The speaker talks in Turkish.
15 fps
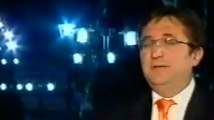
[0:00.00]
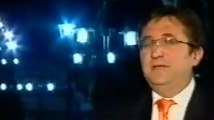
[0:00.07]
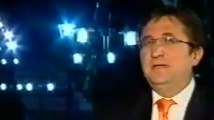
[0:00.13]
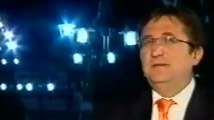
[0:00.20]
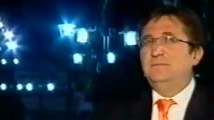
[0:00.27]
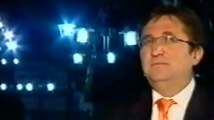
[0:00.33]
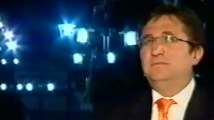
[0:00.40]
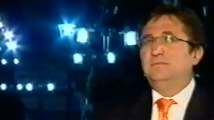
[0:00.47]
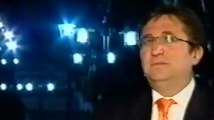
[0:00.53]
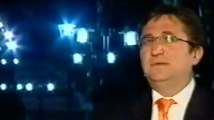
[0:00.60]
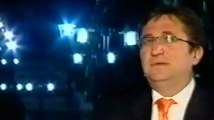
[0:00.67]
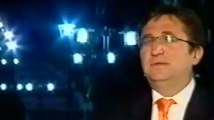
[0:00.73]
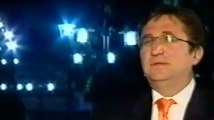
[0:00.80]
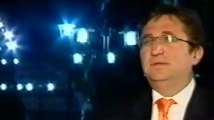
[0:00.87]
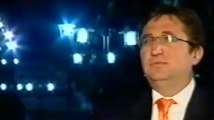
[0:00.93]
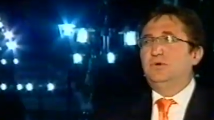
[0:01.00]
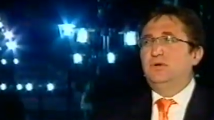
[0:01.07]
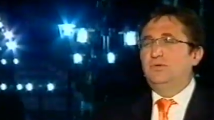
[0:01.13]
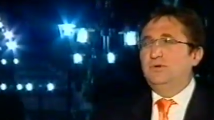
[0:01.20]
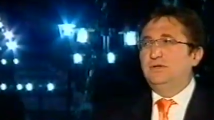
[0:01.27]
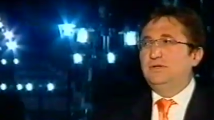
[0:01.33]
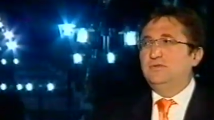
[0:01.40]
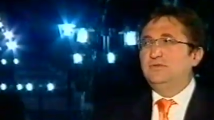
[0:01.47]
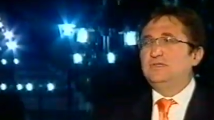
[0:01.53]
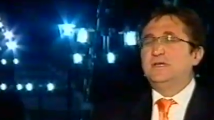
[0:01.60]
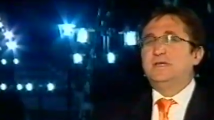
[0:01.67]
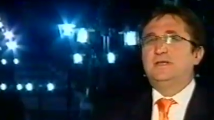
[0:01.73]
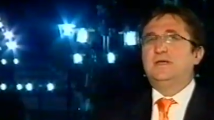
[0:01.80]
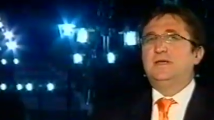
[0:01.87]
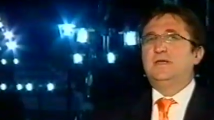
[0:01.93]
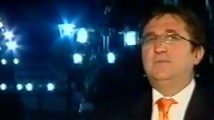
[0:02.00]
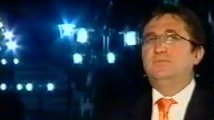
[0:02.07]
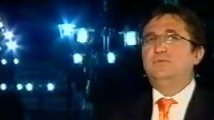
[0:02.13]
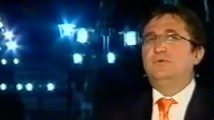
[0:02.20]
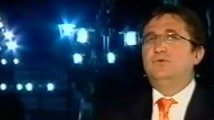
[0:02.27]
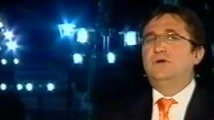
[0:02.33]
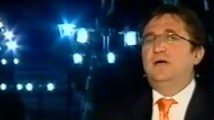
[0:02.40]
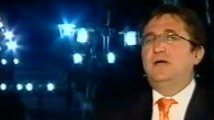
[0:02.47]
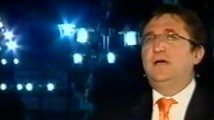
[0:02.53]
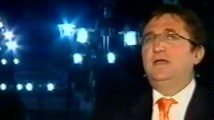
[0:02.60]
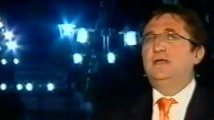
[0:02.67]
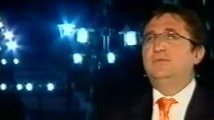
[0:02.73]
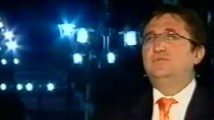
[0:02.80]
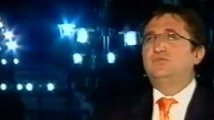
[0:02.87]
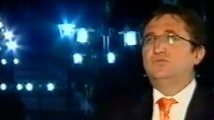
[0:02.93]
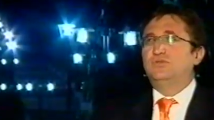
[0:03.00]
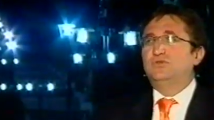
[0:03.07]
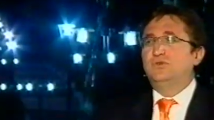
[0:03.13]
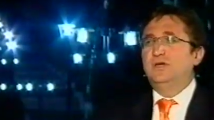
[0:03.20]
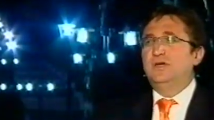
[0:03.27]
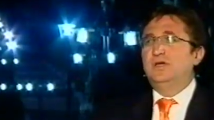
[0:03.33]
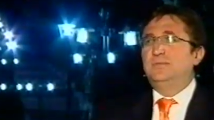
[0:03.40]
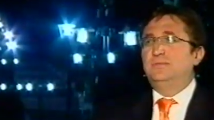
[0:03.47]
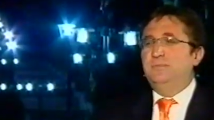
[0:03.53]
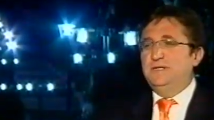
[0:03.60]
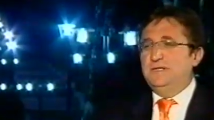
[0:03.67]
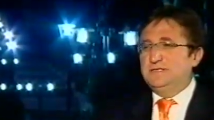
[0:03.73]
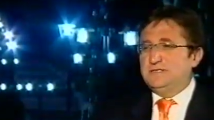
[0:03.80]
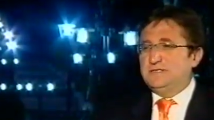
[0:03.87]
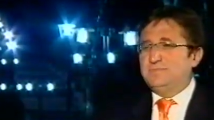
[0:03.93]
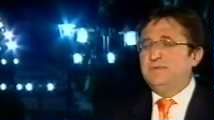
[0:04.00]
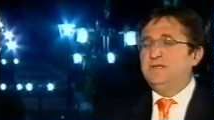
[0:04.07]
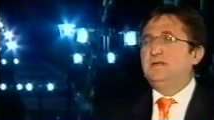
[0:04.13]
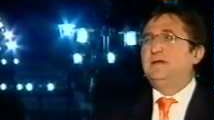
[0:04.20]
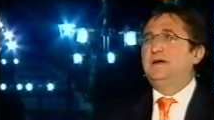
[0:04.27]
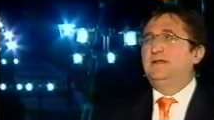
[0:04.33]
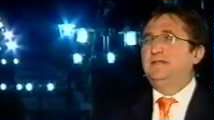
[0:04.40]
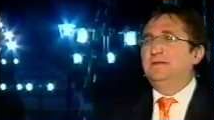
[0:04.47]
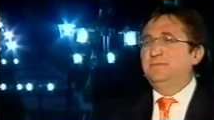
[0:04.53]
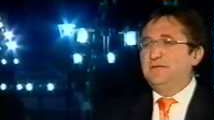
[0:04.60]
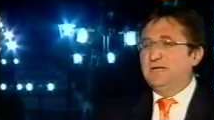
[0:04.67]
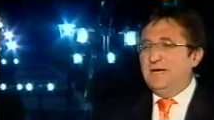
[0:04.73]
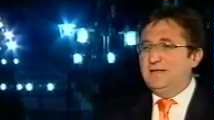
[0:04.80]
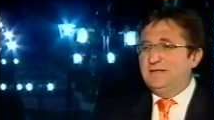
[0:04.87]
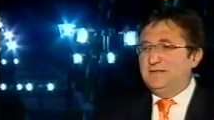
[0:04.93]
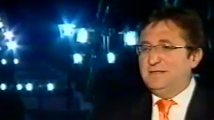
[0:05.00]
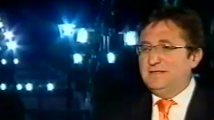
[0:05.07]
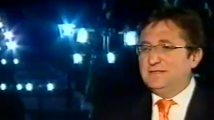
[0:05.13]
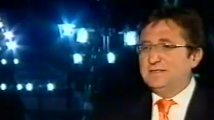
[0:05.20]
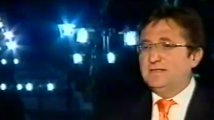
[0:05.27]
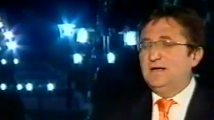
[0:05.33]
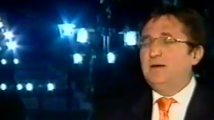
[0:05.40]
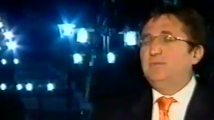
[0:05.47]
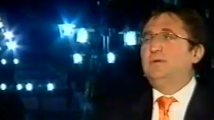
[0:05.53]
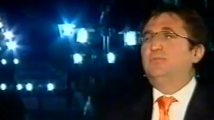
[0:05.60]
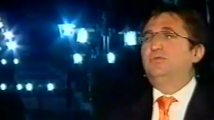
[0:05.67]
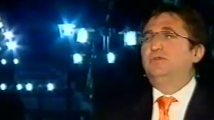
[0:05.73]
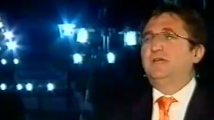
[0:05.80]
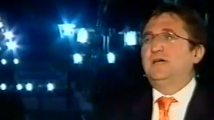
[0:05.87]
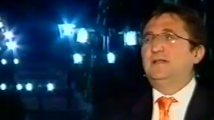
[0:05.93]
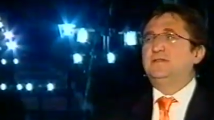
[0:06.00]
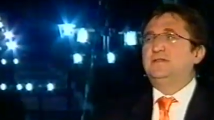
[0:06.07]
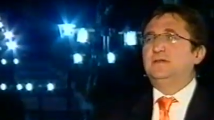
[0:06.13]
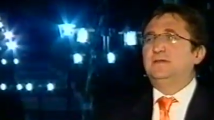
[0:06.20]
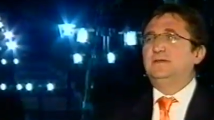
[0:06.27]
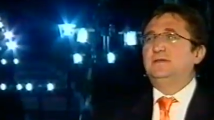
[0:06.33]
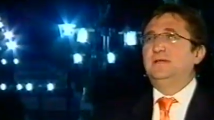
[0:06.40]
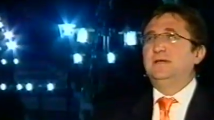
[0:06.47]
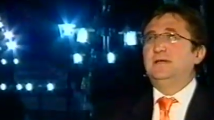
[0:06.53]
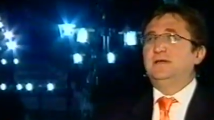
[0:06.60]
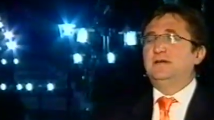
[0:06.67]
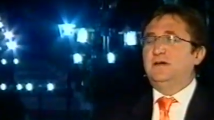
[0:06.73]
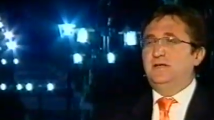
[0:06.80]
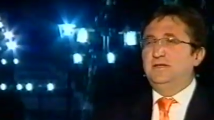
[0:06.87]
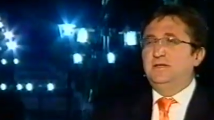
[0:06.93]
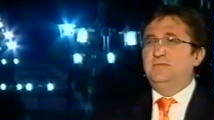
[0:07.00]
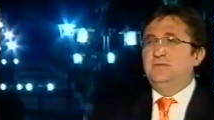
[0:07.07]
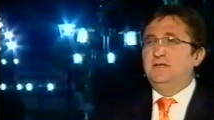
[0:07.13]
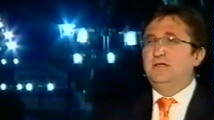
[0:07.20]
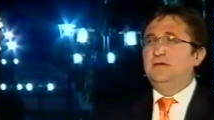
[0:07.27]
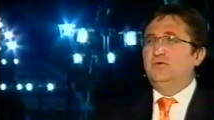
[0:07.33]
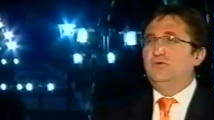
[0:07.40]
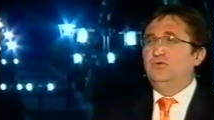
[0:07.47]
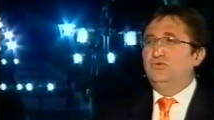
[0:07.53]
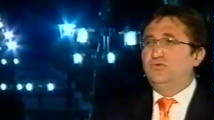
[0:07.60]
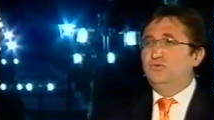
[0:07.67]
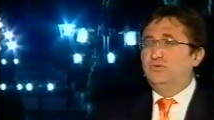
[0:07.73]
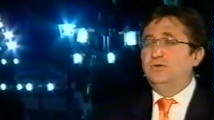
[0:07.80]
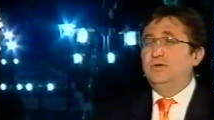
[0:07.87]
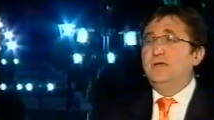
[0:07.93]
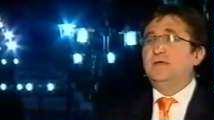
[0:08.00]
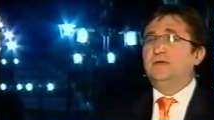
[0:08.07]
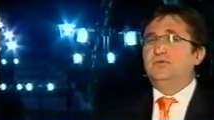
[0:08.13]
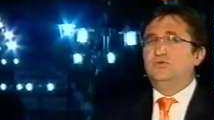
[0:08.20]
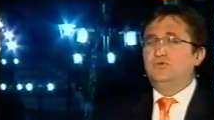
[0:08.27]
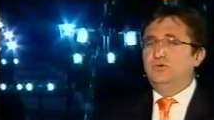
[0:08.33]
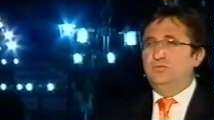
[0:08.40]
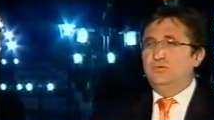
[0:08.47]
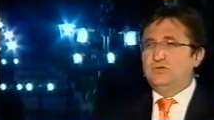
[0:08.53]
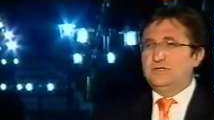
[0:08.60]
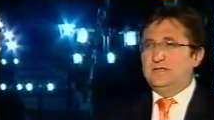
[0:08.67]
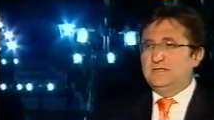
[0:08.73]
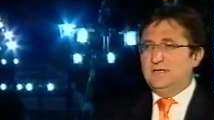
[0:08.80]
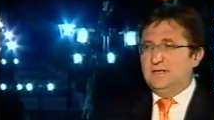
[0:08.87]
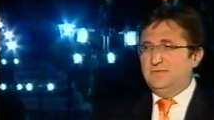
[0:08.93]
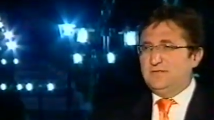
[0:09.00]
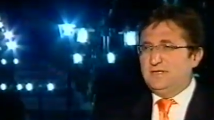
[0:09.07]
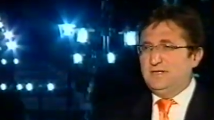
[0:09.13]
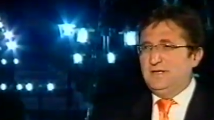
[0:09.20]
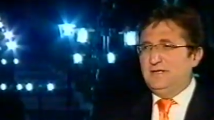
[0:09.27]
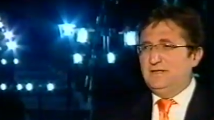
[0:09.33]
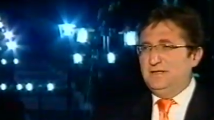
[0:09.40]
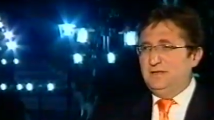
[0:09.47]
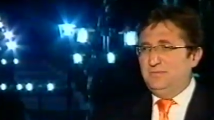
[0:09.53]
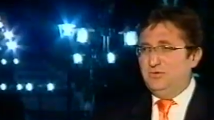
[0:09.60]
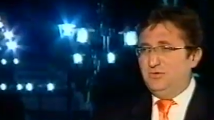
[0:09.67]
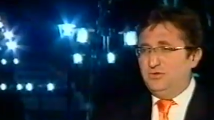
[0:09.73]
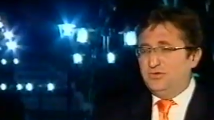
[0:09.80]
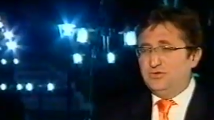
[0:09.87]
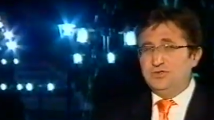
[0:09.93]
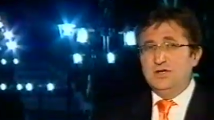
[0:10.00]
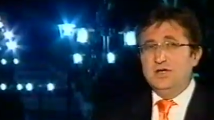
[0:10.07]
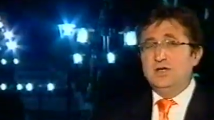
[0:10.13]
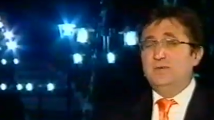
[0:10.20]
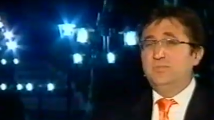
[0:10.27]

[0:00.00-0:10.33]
Benim e, Bolvedin üzerine en büyük hayalim şu. Biz bir kadim kentiz ama bu kentin kadimliğine uygun günümüzde temsil edilmiyoruz.